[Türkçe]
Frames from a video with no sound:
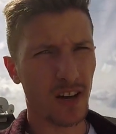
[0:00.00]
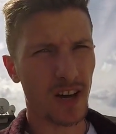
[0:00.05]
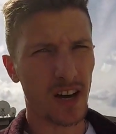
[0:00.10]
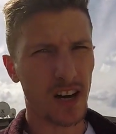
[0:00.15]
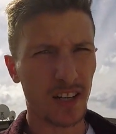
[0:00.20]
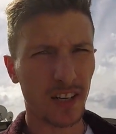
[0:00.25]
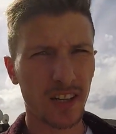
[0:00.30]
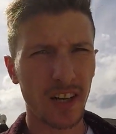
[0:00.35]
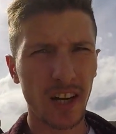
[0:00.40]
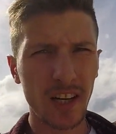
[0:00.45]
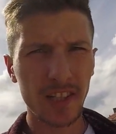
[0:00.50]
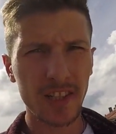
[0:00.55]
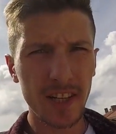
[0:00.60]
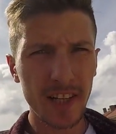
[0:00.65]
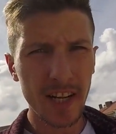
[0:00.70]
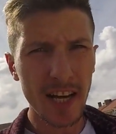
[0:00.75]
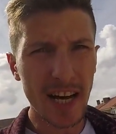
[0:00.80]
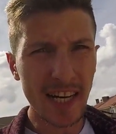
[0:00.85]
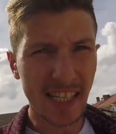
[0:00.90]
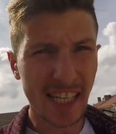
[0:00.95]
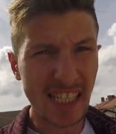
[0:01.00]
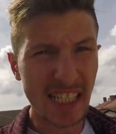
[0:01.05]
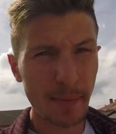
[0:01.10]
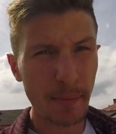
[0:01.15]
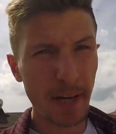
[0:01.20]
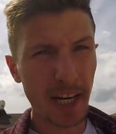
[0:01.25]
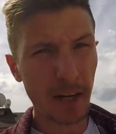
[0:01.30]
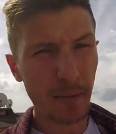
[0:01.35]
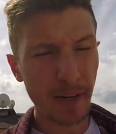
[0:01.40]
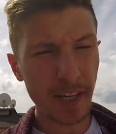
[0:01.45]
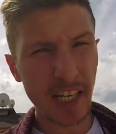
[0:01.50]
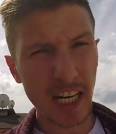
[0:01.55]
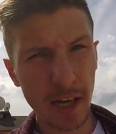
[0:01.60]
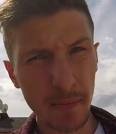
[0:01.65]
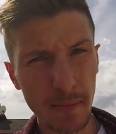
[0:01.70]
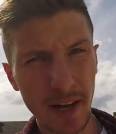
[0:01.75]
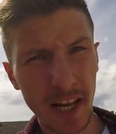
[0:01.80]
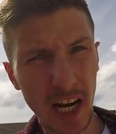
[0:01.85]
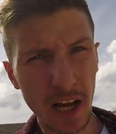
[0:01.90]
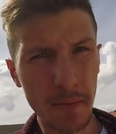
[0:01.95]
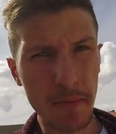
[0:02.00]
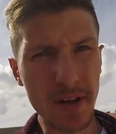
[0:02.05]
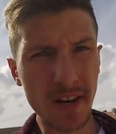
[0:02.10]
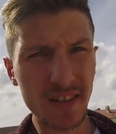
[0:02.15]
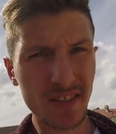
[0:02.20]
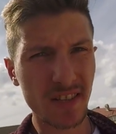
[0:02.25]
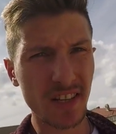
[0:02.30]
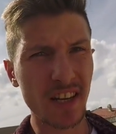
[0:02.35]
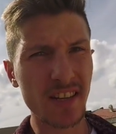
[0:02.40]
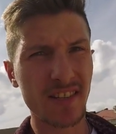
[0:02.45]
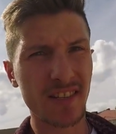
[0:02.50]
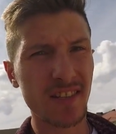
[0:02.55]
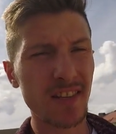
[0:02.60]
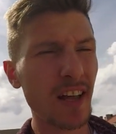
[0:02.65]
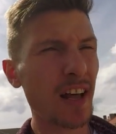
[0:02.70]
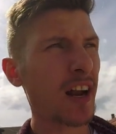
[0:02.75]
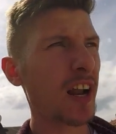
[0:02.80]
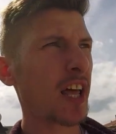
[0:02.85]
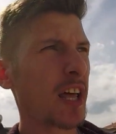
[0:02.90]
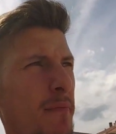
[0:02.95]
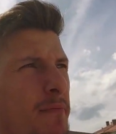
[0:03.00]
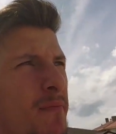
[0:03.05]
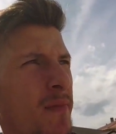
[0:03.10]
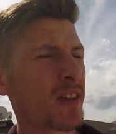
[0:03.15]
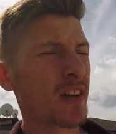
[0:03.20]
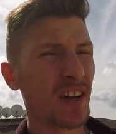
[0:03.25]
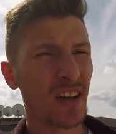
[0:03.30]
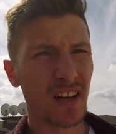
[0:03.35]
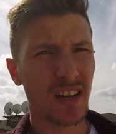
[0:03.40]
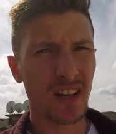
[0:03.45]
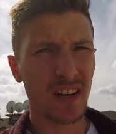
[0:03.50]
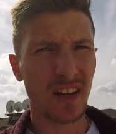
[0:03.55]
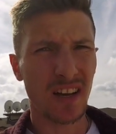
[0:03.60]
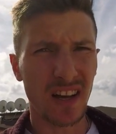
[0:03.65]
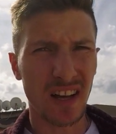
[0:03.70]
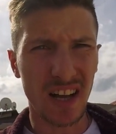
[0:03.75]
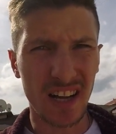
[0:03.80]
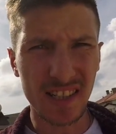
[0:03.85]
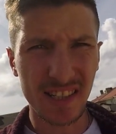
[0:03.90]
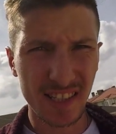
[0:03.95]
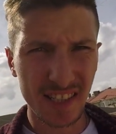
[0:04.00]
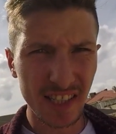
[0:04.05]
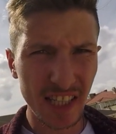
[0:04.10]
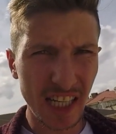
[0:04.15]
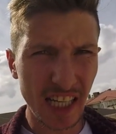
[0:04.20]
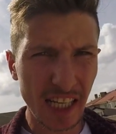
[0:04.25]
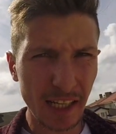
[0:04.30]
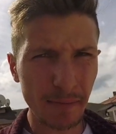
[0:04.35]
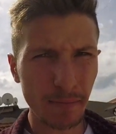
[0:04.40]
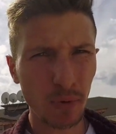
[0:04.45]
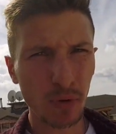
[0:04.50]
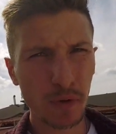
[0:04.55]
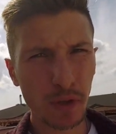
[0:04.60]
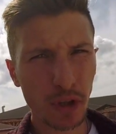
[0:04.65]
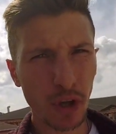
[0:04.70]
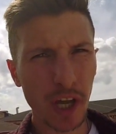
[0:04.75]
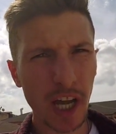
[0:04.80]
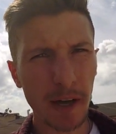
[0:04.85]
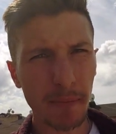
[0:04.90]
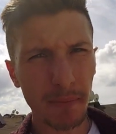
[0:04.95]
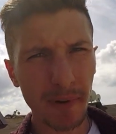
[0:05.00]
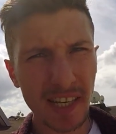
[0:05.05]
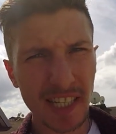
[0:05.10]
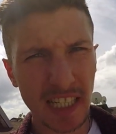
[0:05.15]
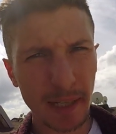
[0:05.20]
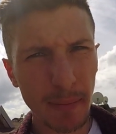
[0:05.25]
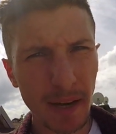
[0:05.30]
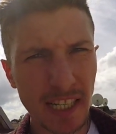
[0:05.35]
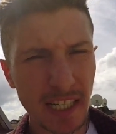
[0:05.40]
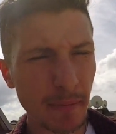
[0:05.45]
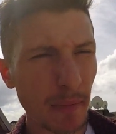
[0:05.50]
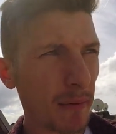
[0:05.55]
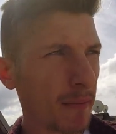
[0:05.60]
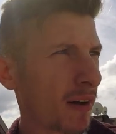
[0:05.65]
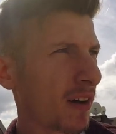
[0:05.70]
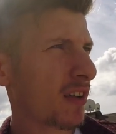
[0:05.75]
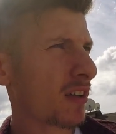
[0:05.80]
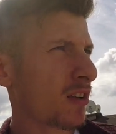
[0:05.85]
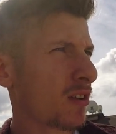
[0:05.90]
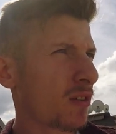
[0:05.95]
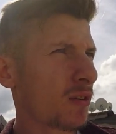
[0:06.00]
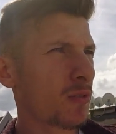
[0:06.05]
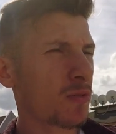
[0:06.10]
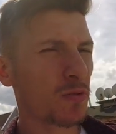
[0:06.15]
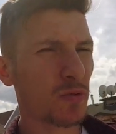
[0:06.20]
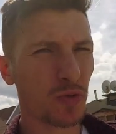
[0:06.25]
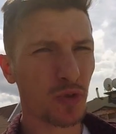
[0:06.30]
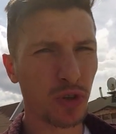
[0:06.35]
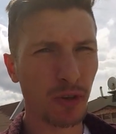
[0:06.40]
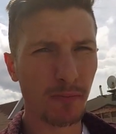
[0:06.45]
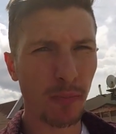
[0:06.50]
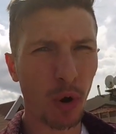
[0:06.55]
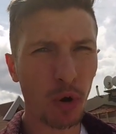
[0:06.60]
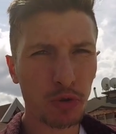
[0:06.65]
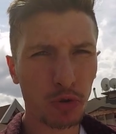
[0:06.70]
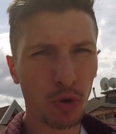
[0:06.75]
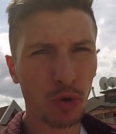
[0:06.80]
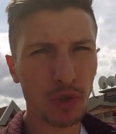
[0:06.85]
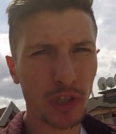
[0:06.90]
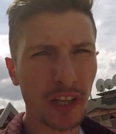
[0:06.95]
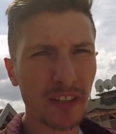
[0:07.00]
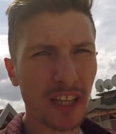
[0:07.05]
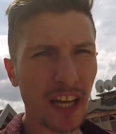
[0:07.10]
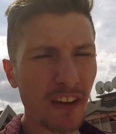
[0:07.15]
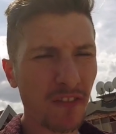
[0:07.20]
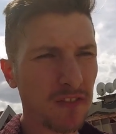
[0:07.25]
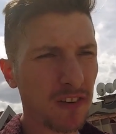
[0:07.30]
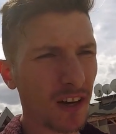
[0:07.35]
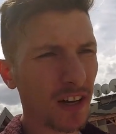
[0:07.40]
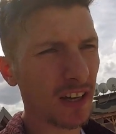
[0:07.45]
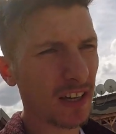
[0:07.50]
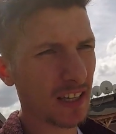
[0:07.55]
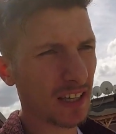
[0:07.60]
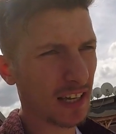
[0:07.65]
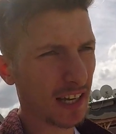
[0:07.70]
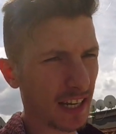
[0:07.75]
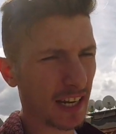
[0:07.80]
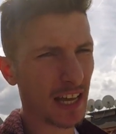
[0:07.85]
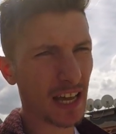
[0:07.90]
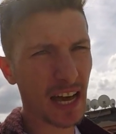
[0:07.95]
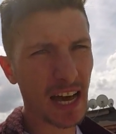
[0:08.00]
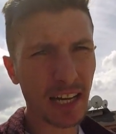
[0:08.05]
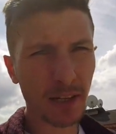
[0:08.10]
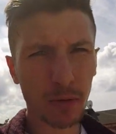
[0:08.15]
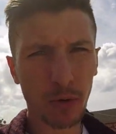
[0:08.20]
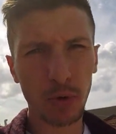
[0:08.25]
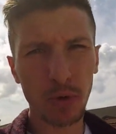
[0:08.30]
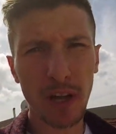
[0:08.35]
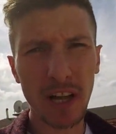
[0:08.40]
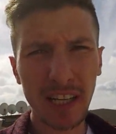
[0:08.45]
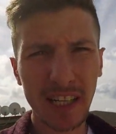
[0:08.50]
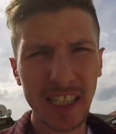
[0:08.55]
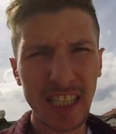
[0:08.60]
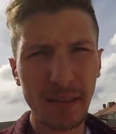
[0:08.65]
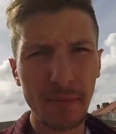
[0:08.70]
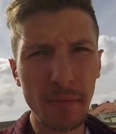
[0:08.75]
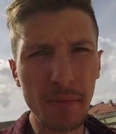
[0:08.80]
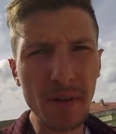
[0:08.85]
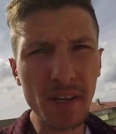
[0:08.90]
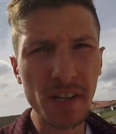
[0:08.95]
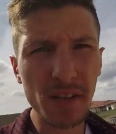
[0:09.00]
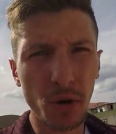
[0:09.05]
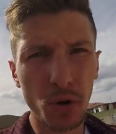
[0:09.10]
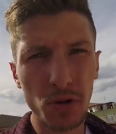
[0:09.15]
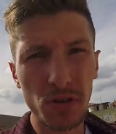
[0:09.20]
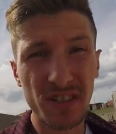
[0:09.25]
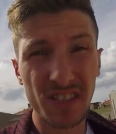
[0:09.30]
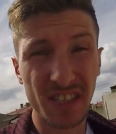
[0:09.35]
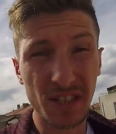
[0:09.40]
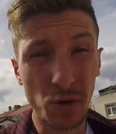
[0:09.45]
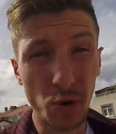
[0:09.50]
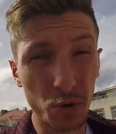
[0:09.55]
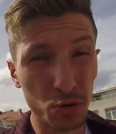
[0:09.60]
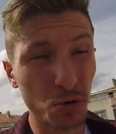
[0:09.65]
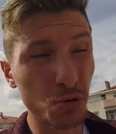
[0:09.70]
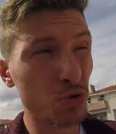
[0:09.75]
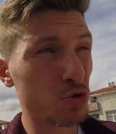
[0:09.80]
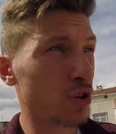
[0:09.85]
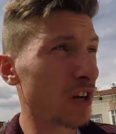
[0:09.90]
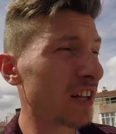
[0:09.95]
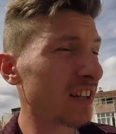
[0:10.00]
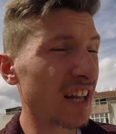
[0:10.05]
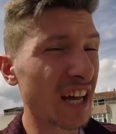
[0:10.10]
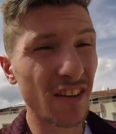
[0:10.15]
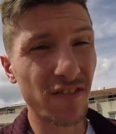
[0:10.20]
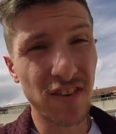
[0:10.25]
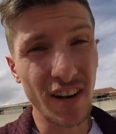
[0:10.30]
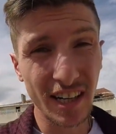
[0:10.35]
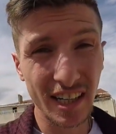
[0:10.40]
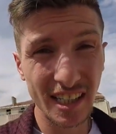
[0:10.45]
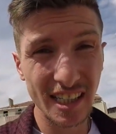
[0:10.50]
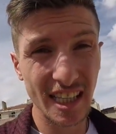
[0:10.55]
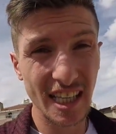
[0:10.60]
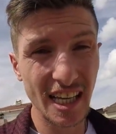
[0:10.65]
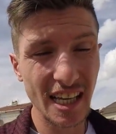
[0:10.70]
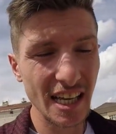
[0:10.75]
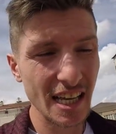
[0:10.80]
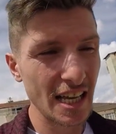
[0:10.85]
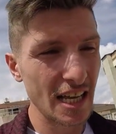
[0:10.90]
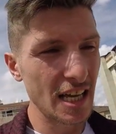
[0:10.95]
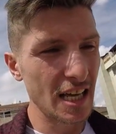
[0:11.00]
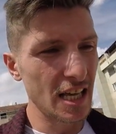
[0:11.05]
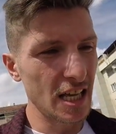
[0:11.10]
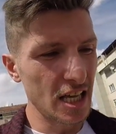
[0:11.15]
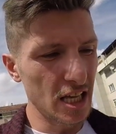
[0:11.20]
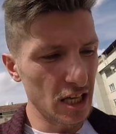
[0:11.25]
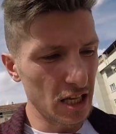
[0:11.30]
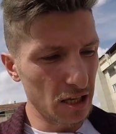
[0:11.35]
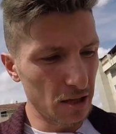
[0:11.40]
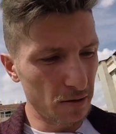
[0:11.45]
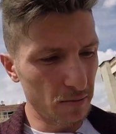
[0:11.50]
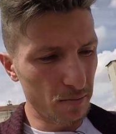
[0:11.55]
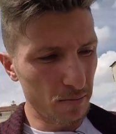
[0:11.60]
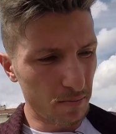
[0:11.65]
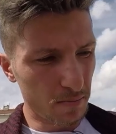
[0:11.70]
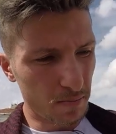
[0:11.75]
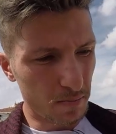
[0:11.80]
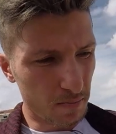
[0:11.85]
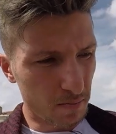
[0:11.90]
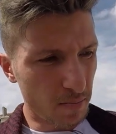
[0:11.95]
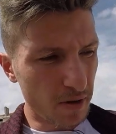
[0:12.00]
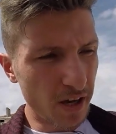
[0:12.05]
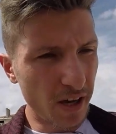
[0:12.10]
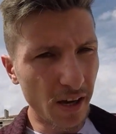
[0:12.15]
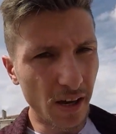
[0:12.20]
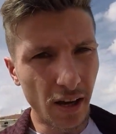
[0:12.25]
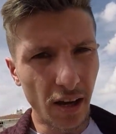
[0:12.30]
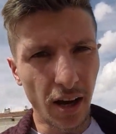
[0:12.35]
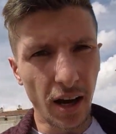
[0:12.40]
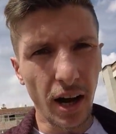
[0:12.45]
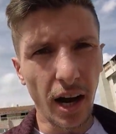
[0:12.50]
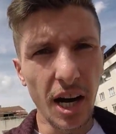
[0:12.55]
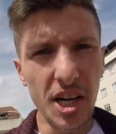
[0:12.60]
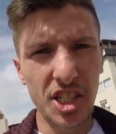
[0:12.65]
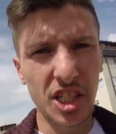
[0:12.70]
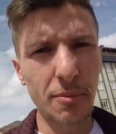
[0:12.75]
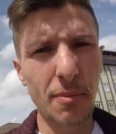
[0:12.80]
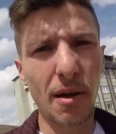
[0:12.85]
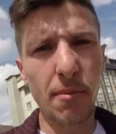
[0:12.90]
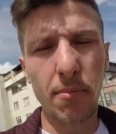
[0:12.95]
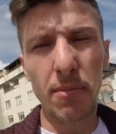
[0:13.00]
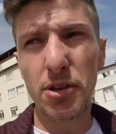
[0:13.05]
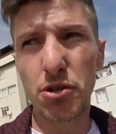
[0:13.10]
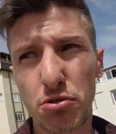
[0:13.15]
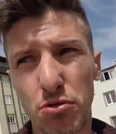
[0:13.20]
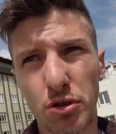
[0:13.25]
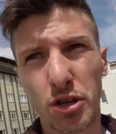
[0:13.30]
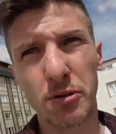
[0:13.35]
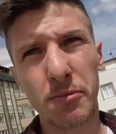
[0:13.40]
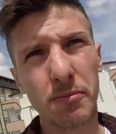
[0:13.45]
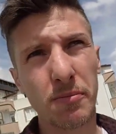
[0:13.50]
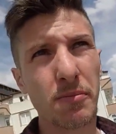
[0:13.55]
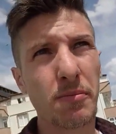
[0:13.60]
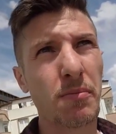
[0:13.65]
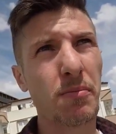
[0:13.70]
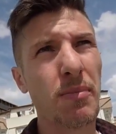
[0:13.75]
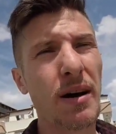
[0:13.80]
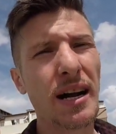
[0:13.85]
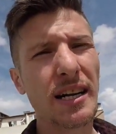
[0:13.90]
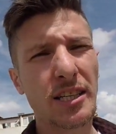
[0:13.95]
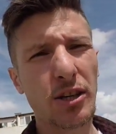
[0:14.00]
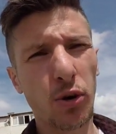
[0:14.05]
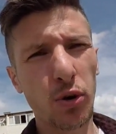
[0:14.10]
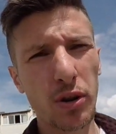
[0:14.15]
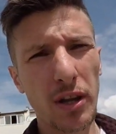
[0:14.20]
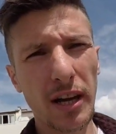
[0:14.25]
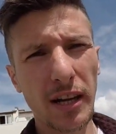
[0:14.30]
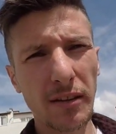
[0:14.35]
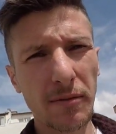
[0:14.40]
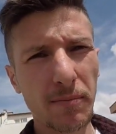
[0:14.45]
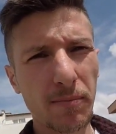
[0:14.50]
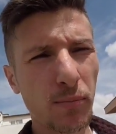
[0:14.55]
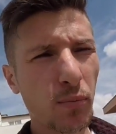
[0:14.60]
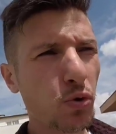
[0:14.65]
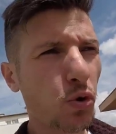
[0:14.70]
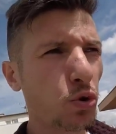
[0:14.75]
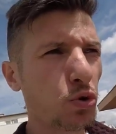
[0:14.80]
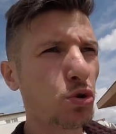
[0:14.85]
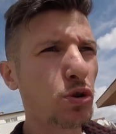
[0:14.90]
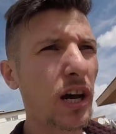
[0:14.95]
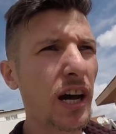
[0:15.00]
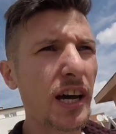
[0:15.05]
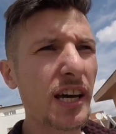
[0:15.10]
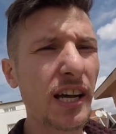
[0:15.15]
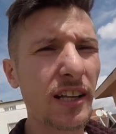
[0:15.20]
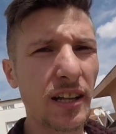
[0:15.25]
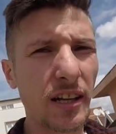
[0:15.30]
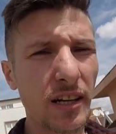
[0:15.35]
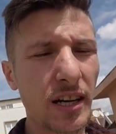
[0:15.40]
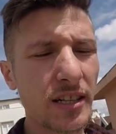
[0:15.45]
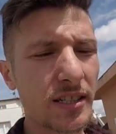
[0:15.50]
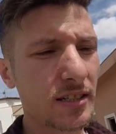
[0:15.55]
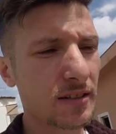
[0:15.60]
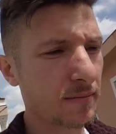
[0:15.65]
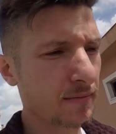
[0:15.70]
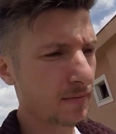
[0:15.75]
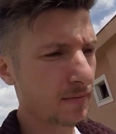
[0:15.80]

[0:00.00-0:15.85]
Arkadaşlar herkese merhaba yine beraberiz yine sizlerleyim. Aslında bu video yapma istemezdim ama şu boş konuşan tayfa yani her konu hakkında bir bilgisi olduğunu düşünen tayfa hakkında bir açıklama yapmayı istiyorum. Belki onlar bu konuyu daha iyi anlarlar.